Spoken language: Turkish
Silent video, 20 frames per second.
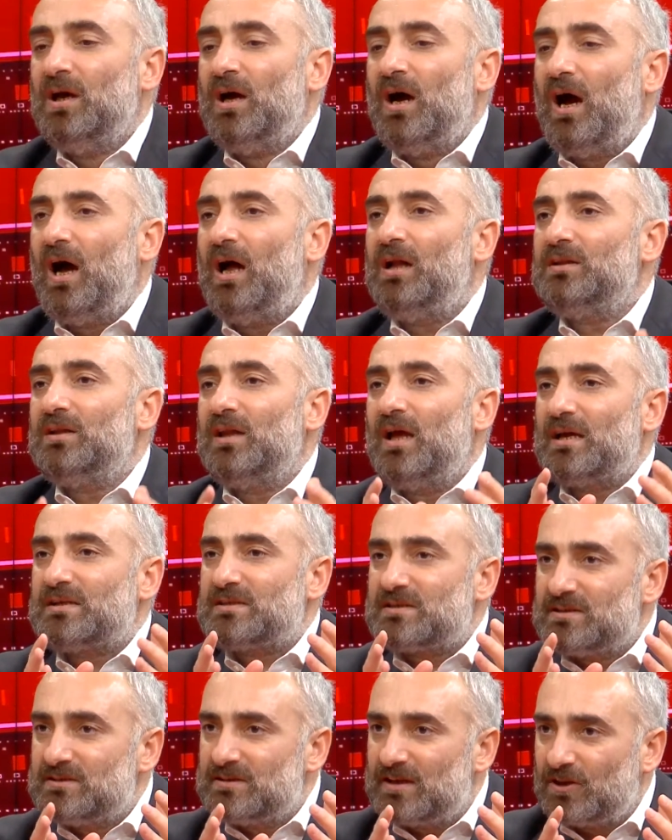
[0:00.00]
Allah'a
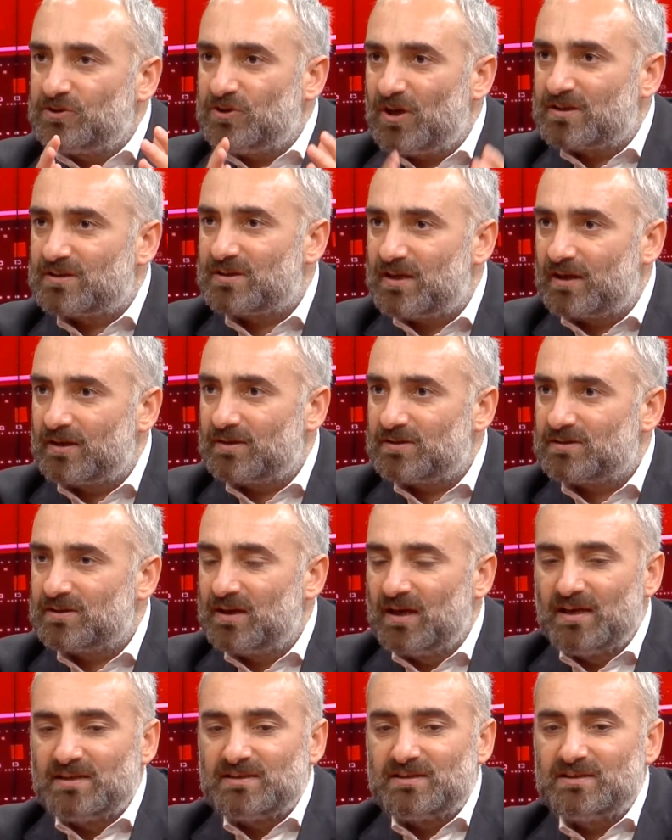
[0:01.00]
sığınacaksanız
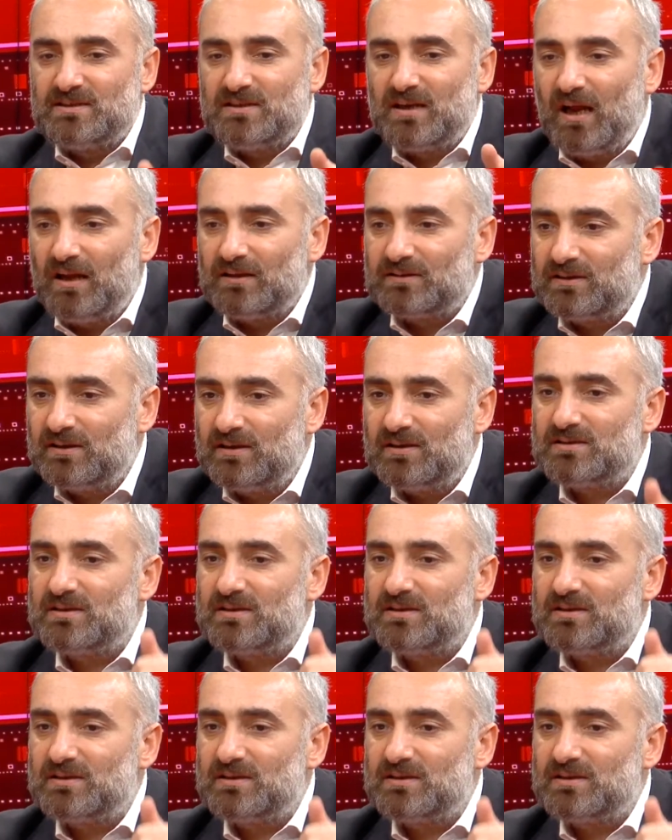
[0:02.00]
sizin aldığınız